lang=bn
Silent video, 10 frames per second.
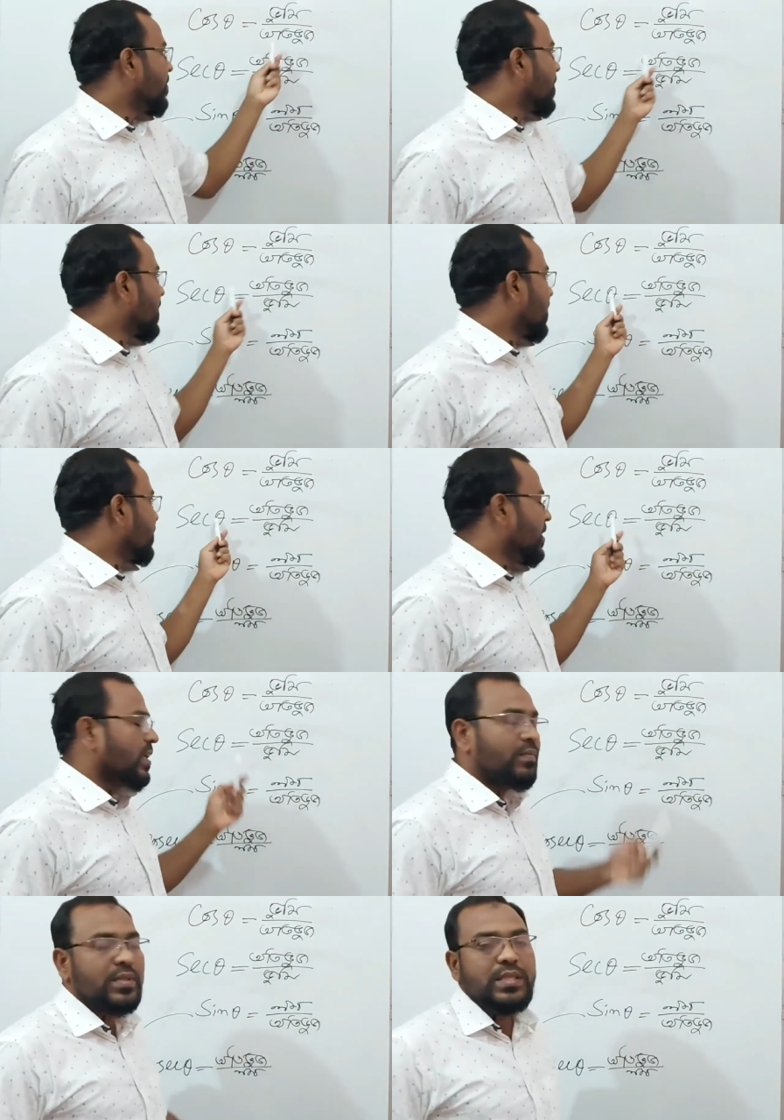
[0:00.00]
আমরা কাকে
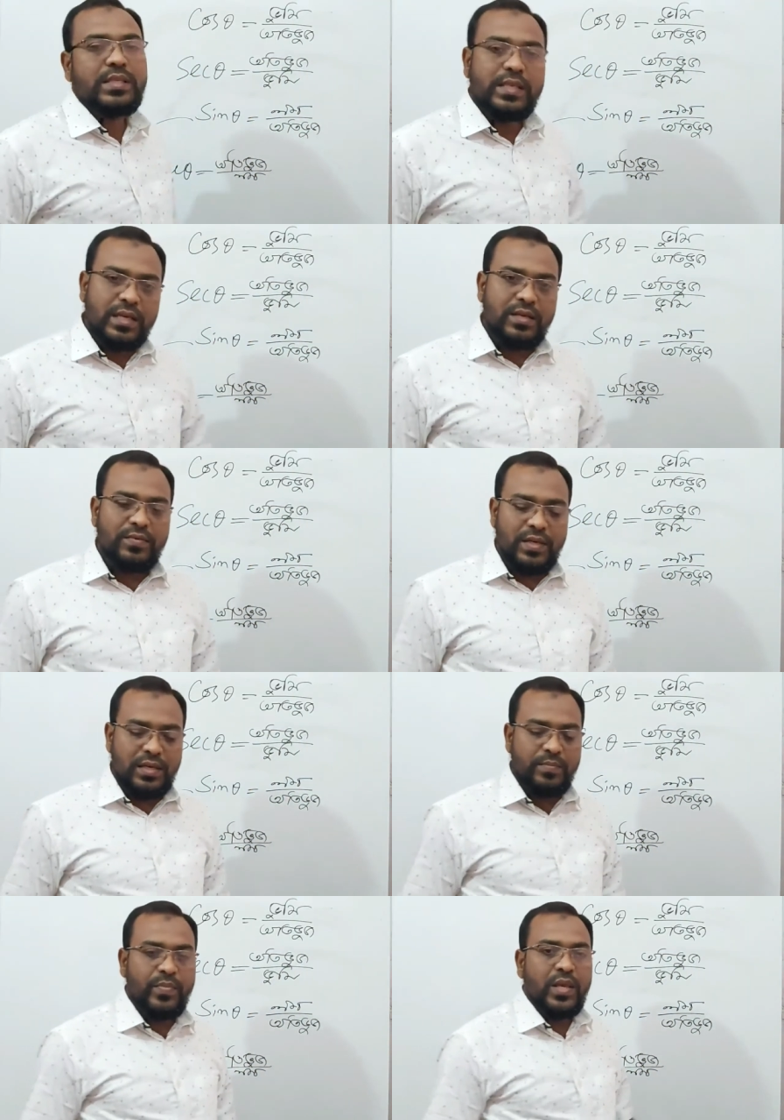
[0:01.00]
পাইলাম ছেক
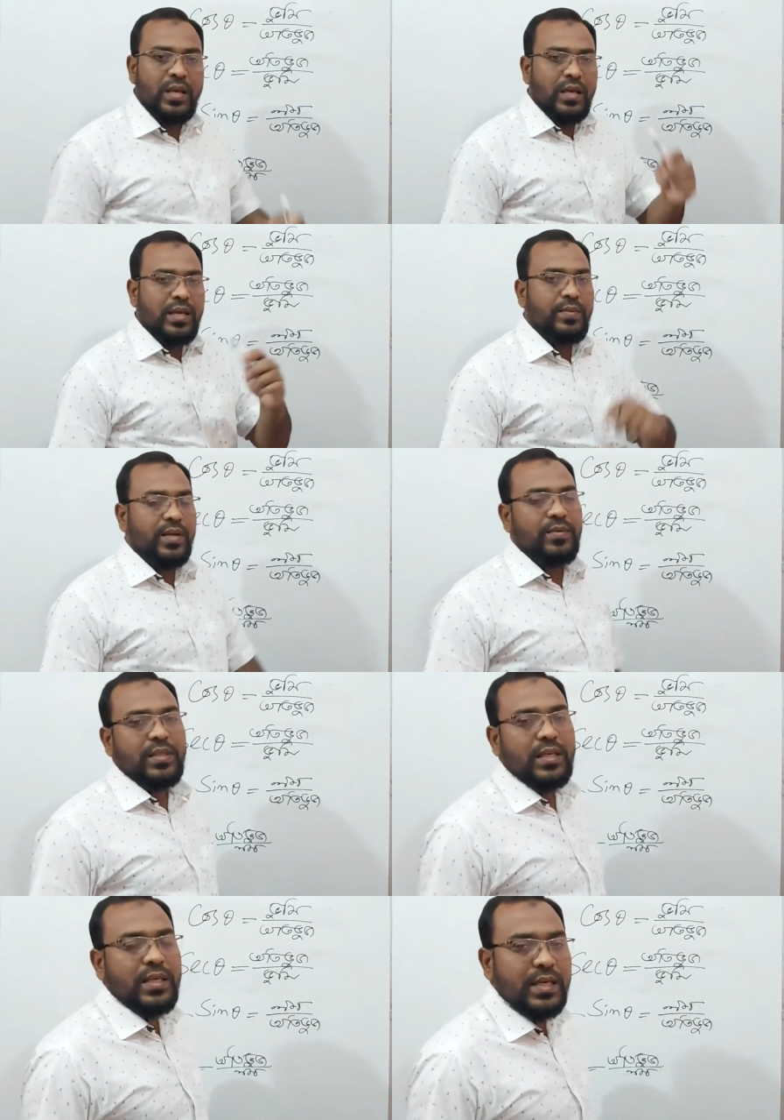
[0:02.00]
পাইলাম এবার
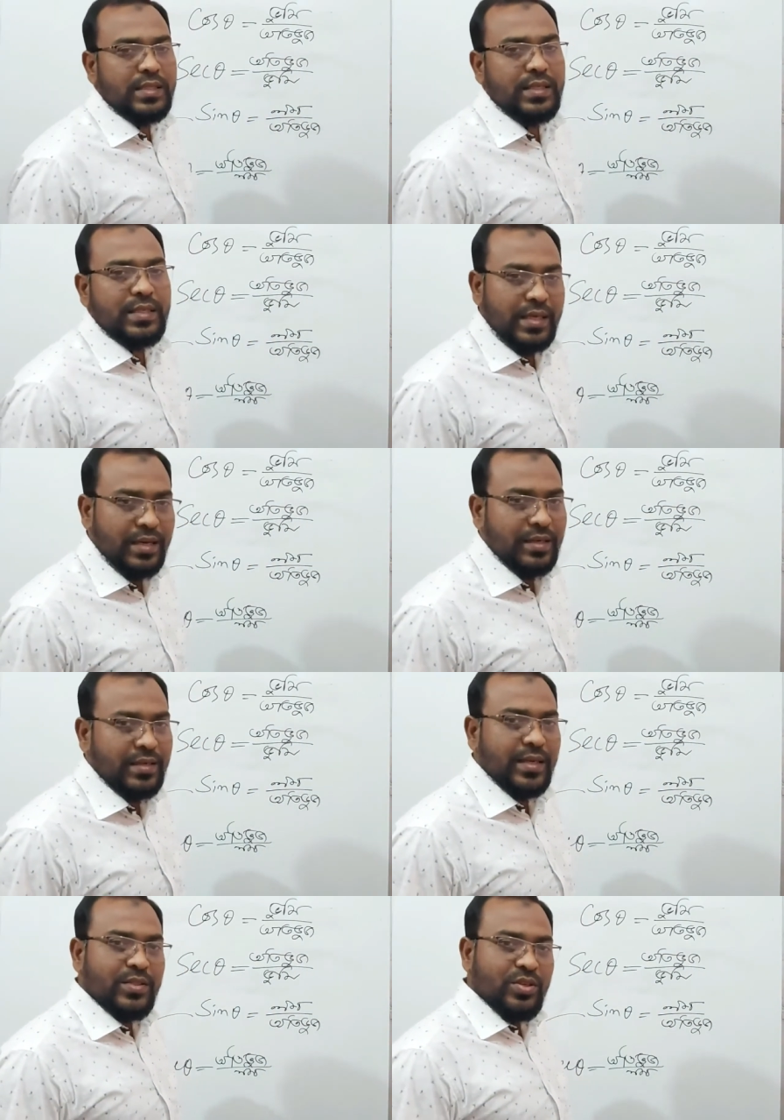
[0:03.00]
আমাদের কি আছে ট্যান
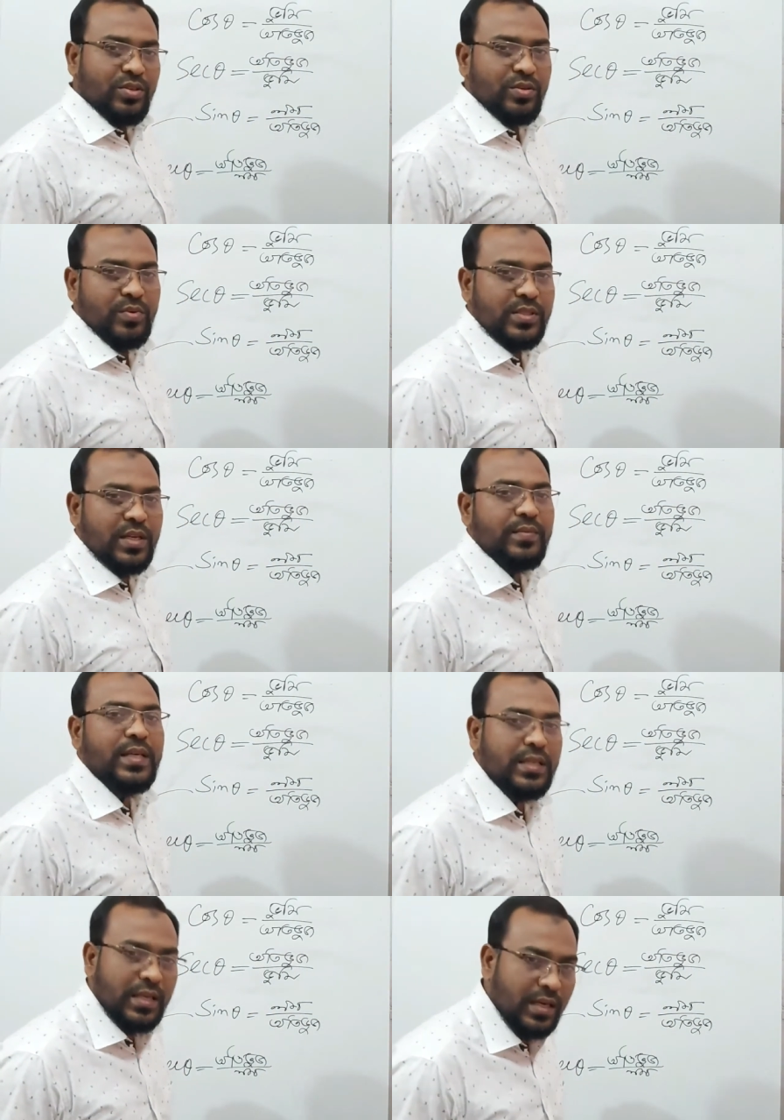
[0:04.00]
ট্যানের ছন্দ বলেছিলাম
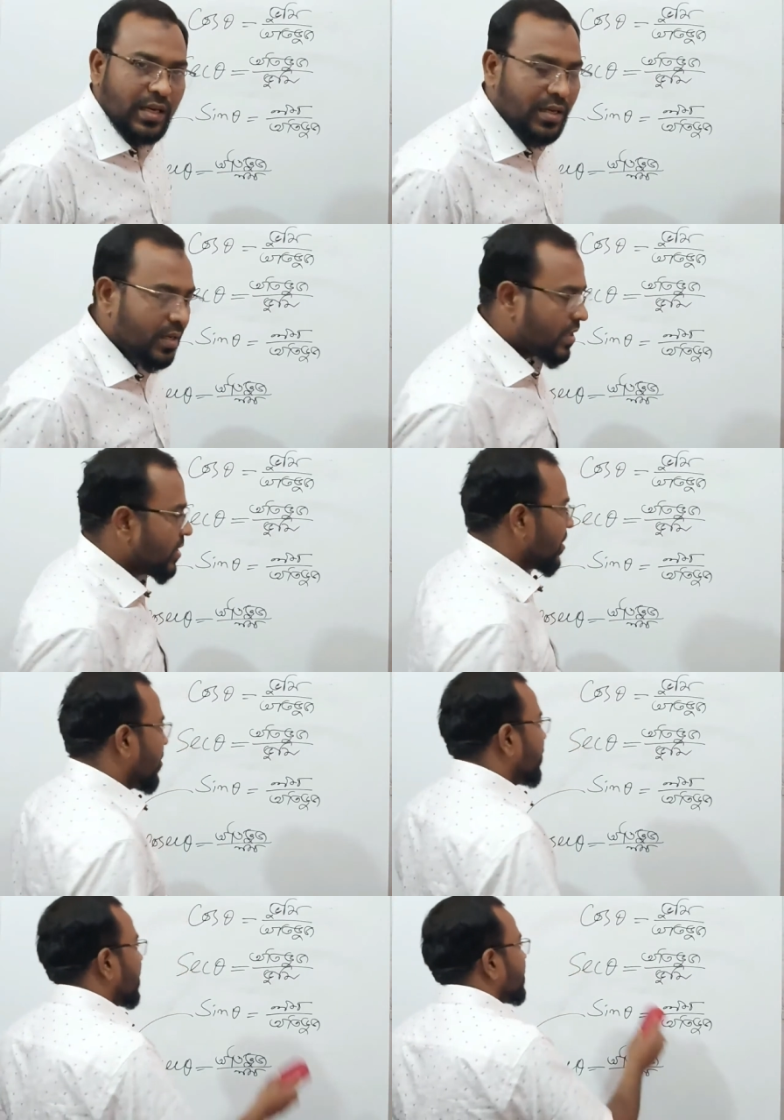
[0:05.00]
কি টেরা
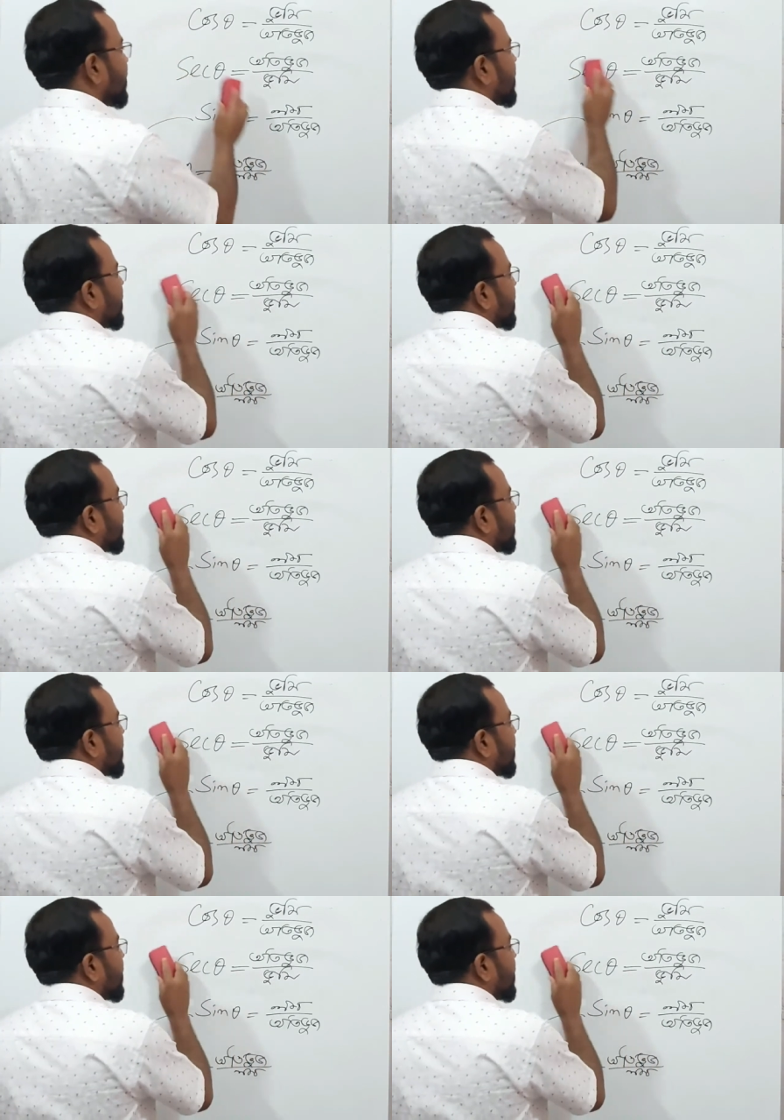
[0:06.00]
লম্বাভূত